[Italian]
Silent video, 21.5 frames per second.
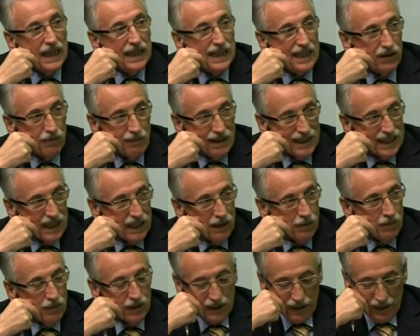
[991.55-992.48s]
La domanda
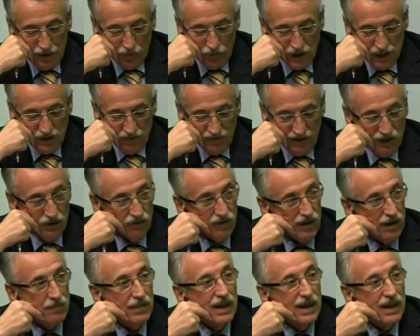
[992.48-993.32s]
che, che alcuni si fanno fa,